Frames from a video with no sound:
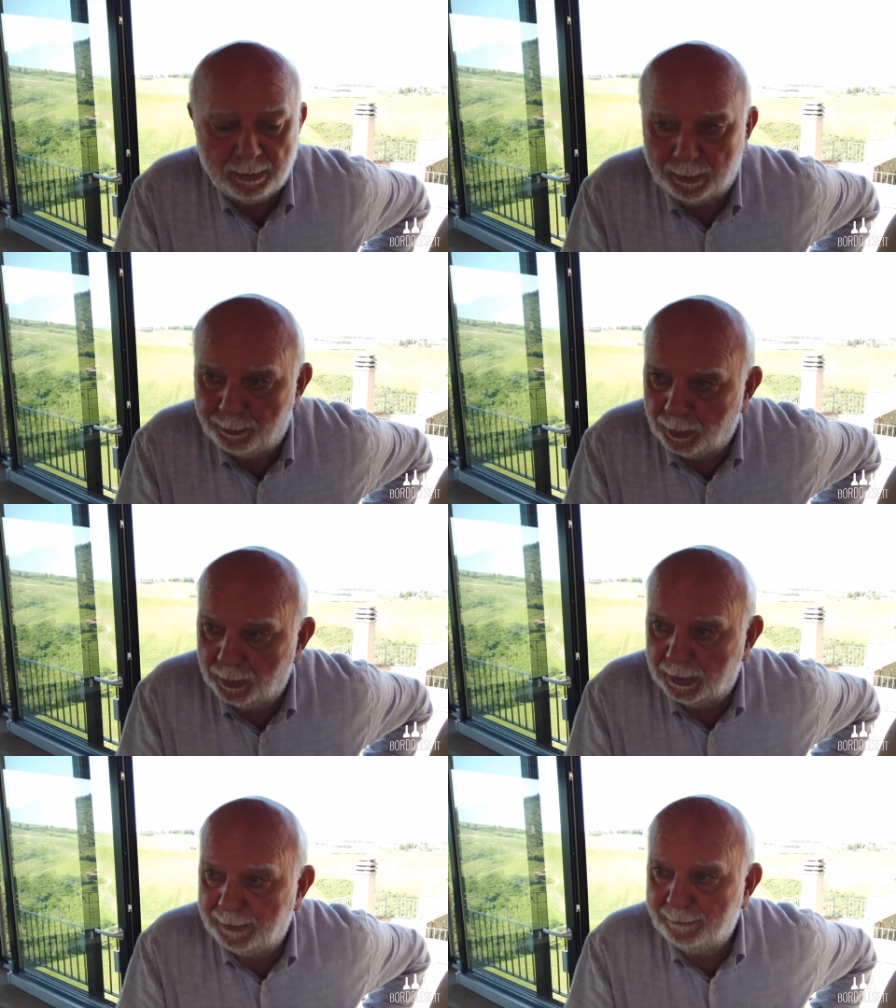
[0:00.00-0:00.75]
per
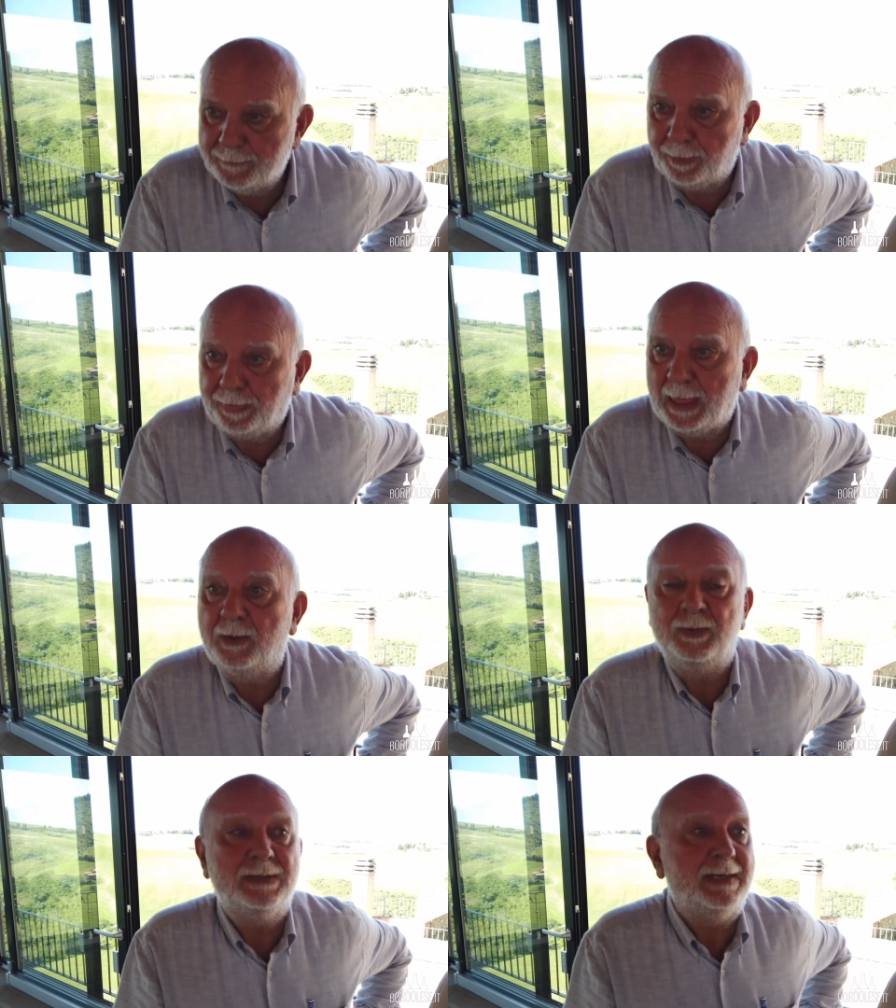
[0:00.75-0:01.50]
poi
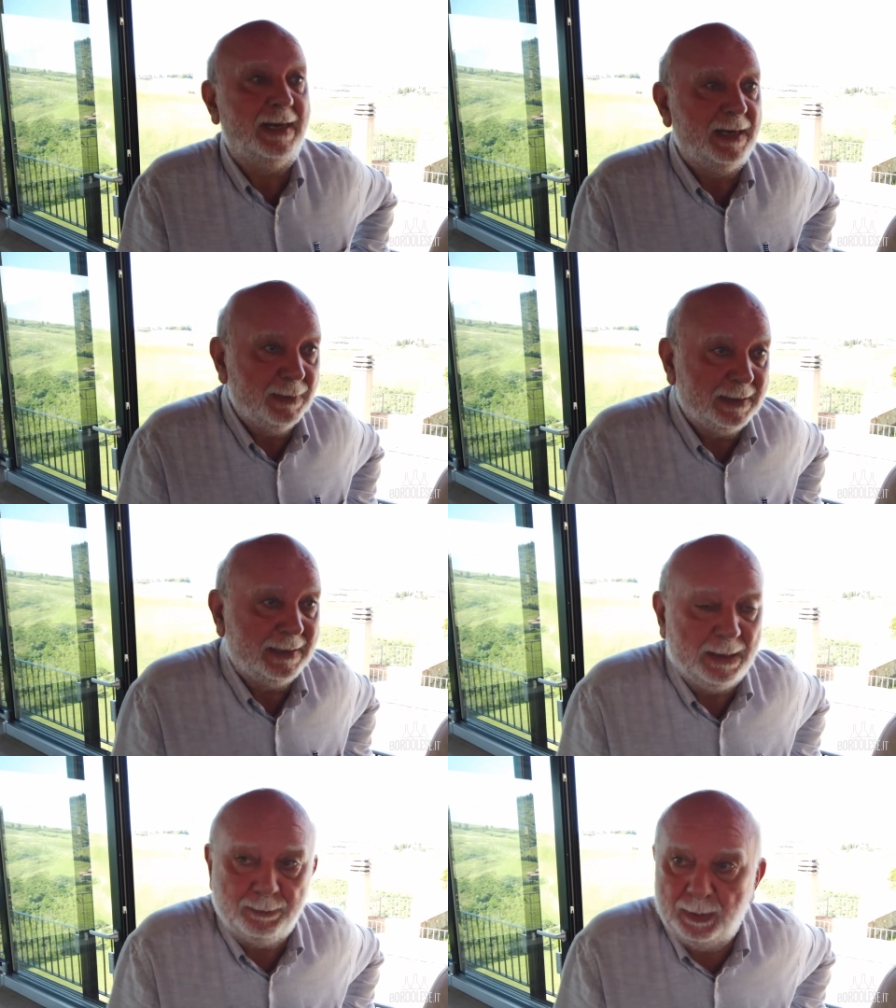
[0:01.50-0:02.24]
acquistare
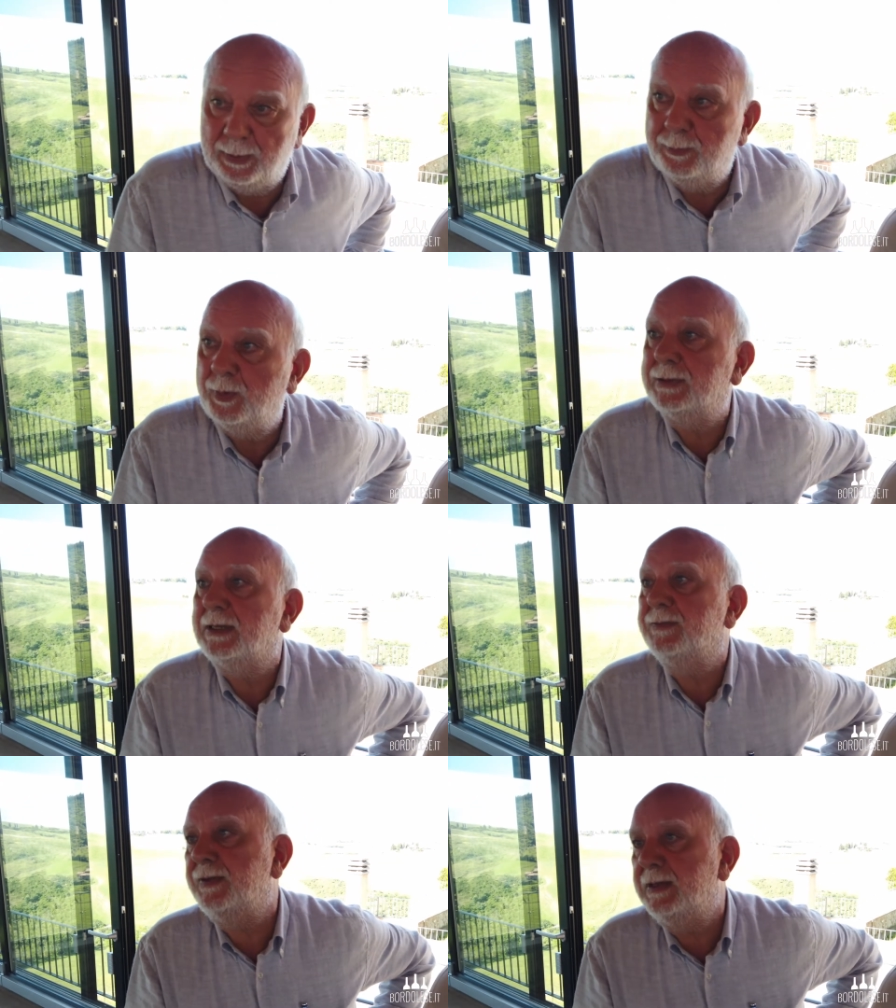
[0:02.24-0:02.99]
Marcampo e per poi
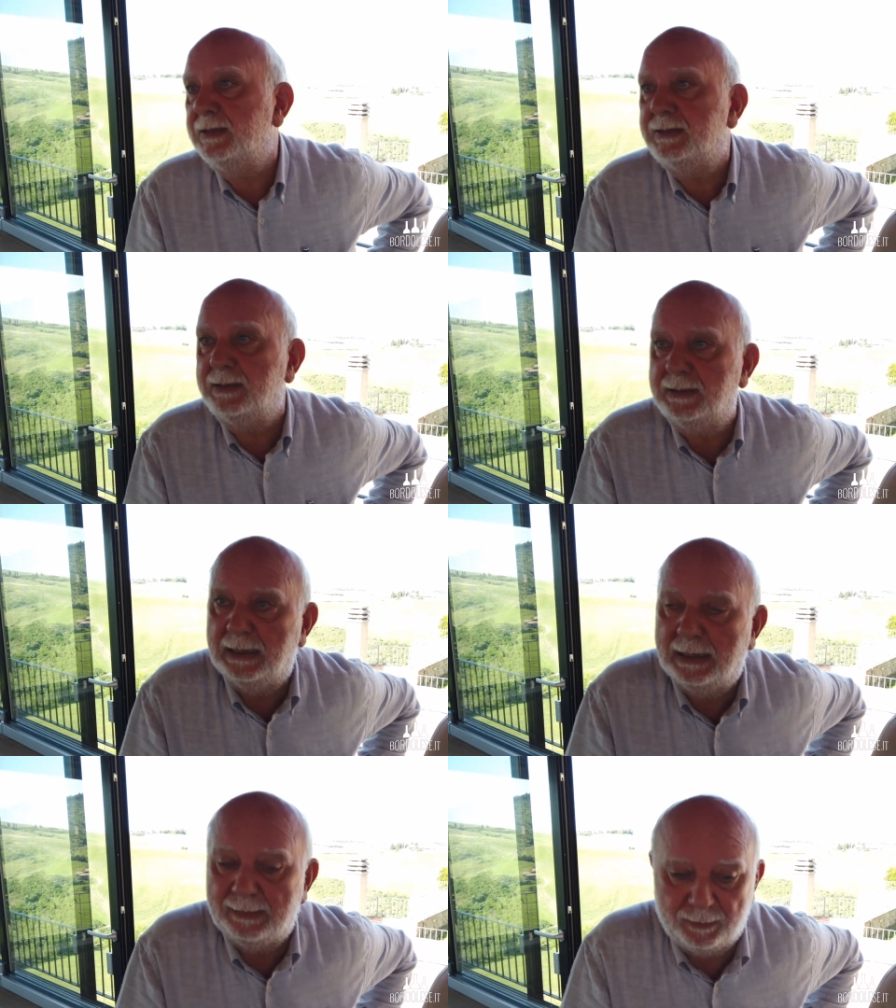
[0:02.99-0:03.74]

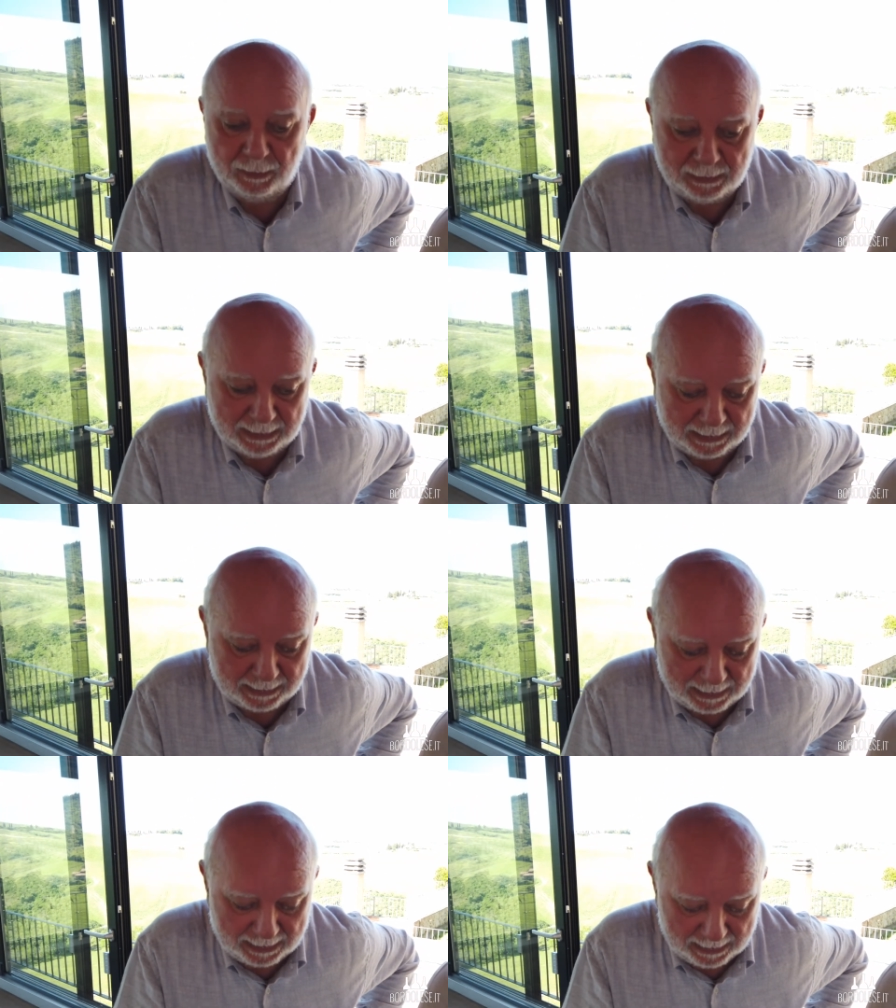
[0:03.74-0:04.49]
trasferirsi a
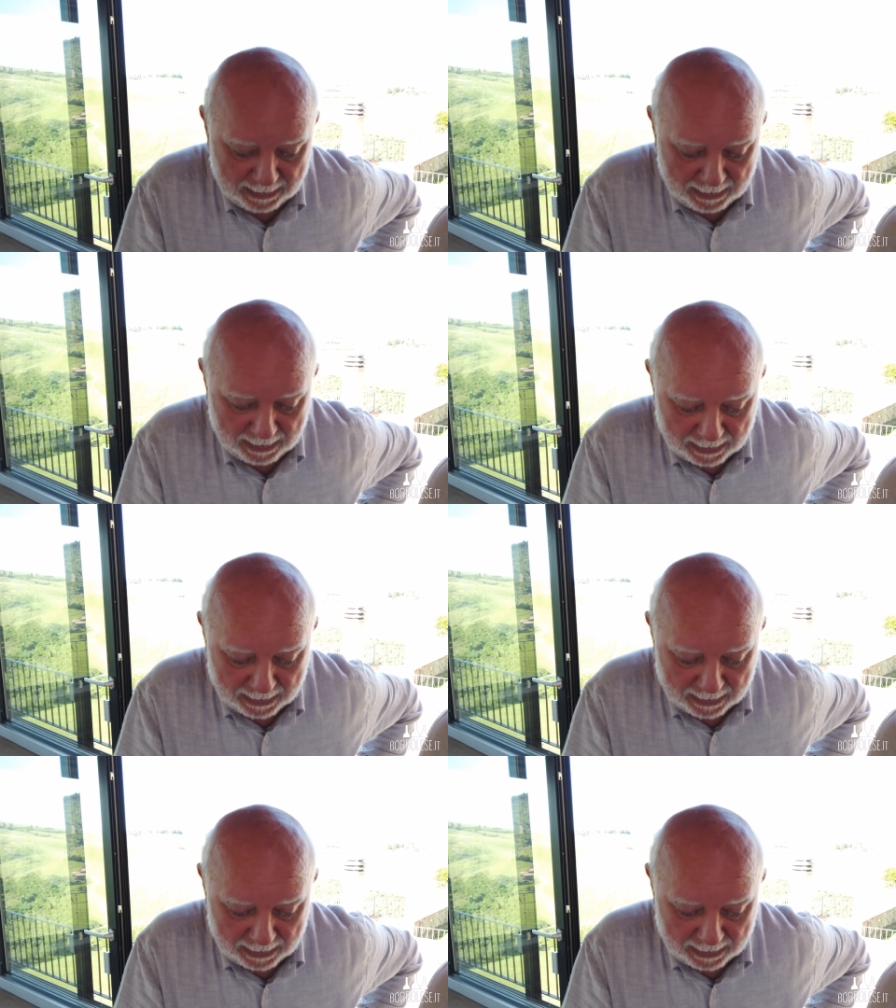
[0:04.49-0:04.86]
Volterra